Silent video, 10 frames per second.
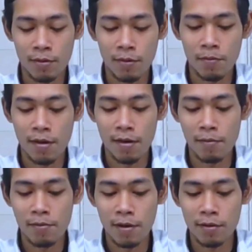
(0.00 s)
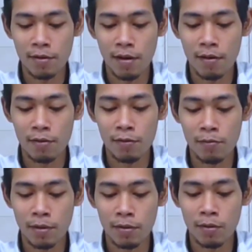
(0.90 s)
nebak-nebak sing gawe
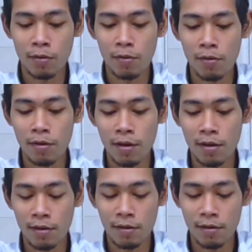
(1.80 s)
cupet toko